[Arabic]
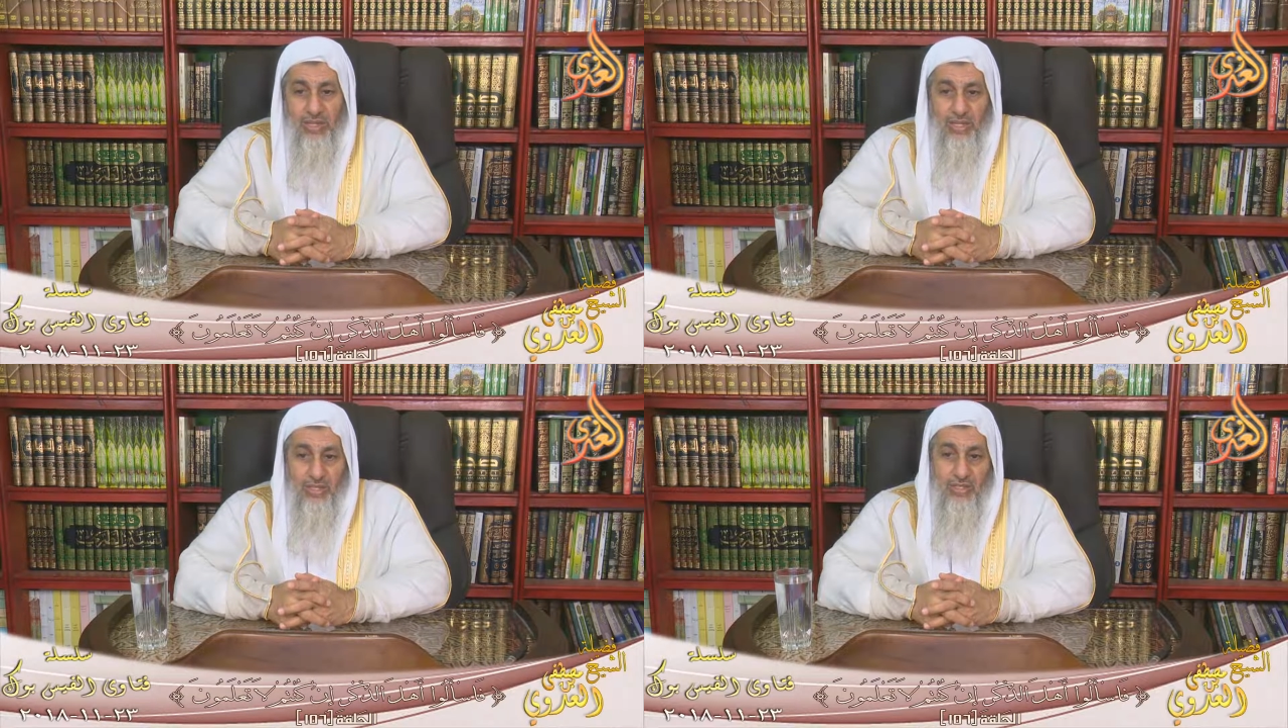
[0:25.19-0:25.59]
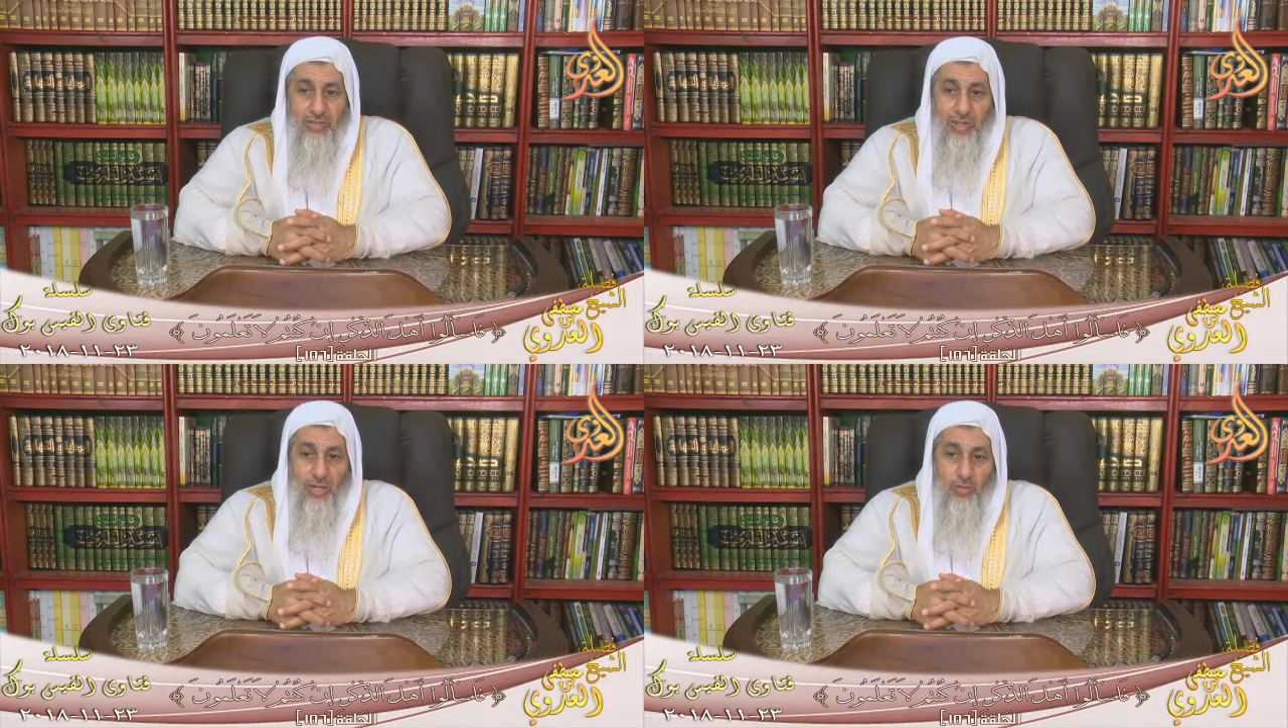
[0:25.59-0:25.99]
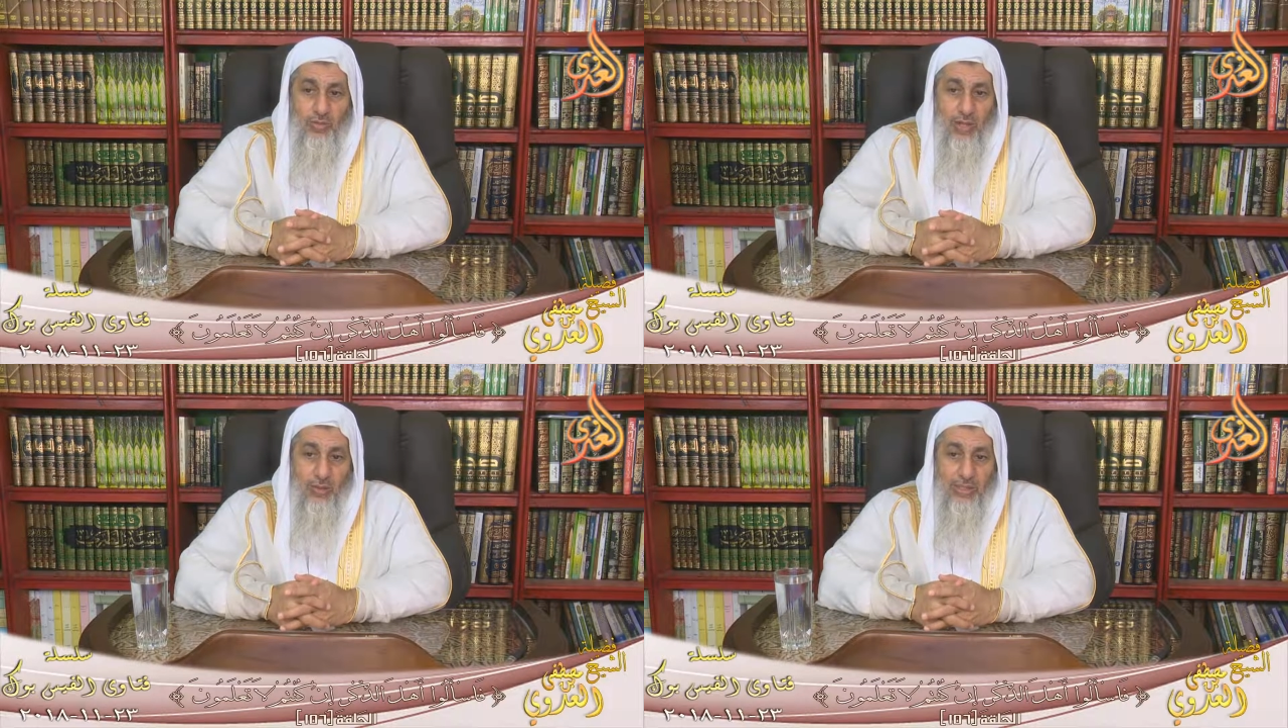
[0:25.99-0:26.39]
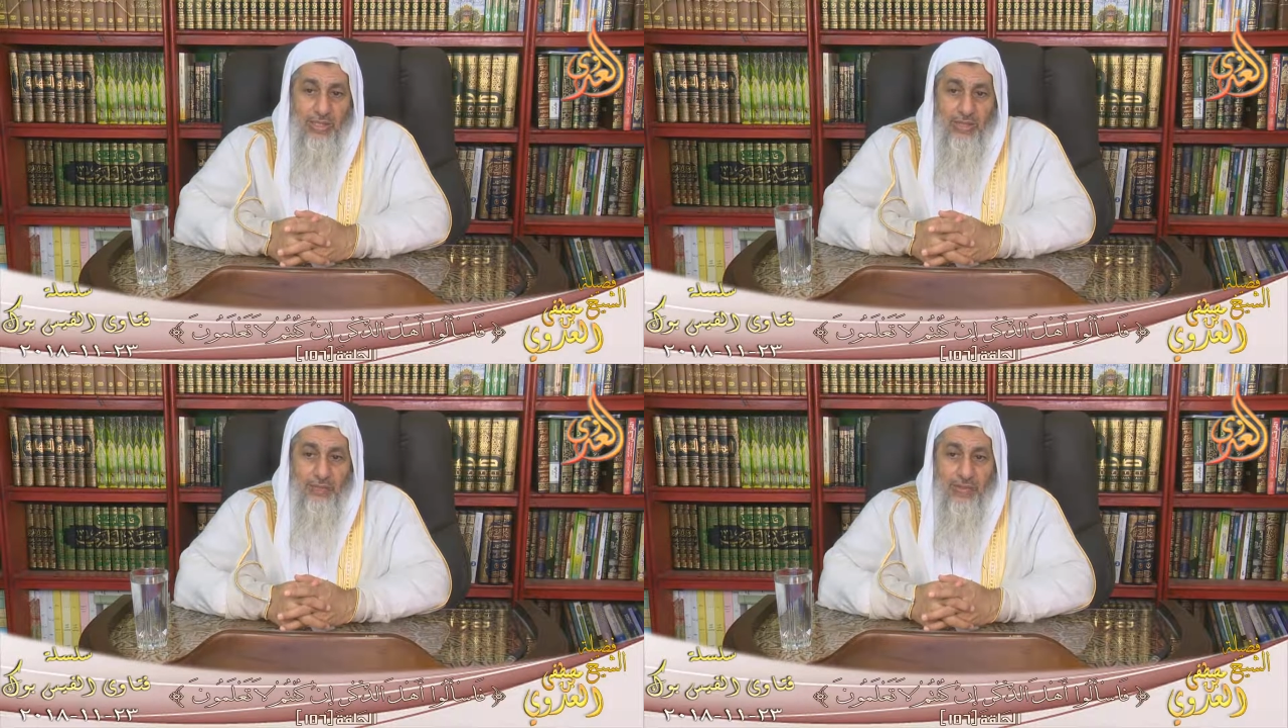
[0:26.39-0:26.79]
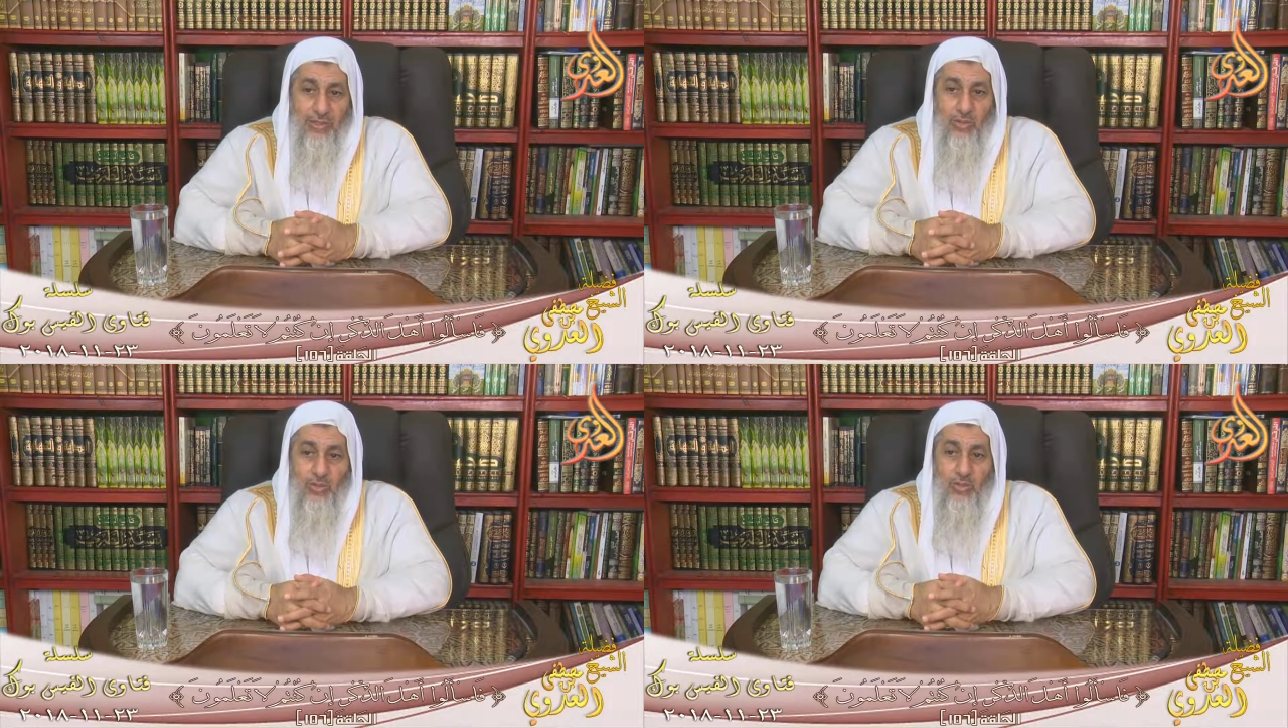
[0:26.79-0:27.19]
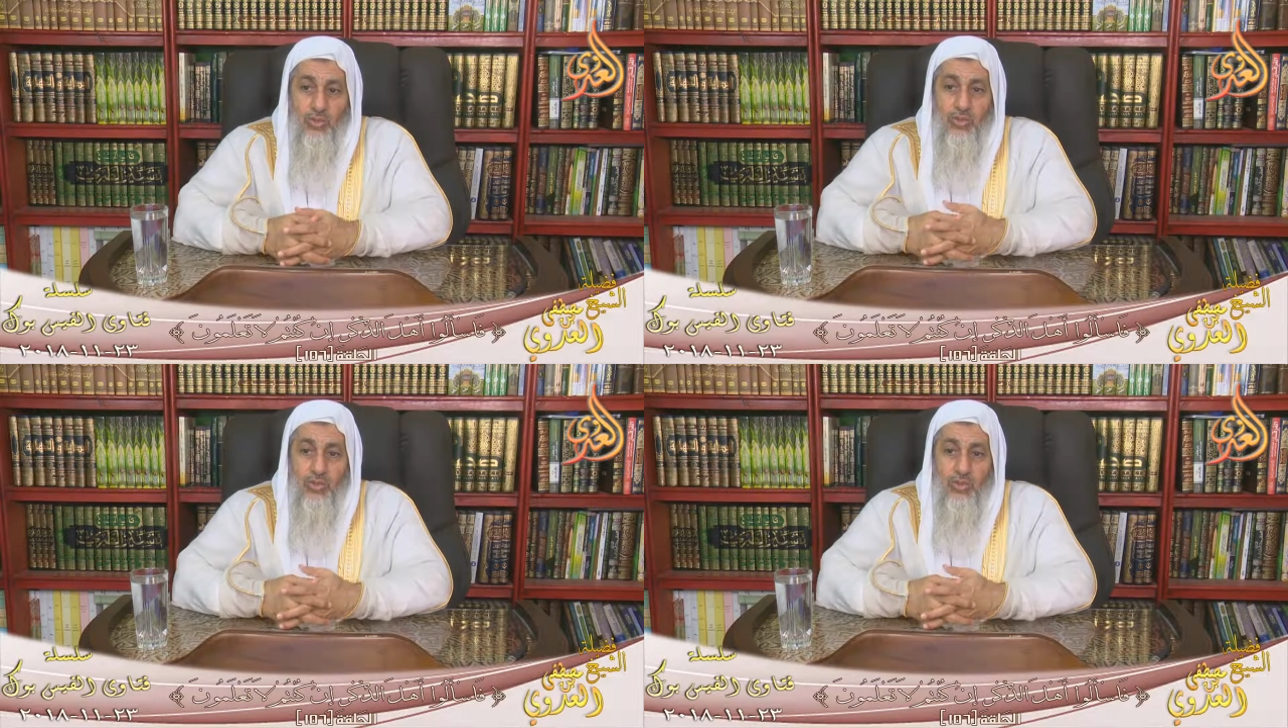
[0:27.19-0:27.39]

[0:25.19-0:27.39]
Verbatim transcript: كاجتماع الجمعة والعيد فإنه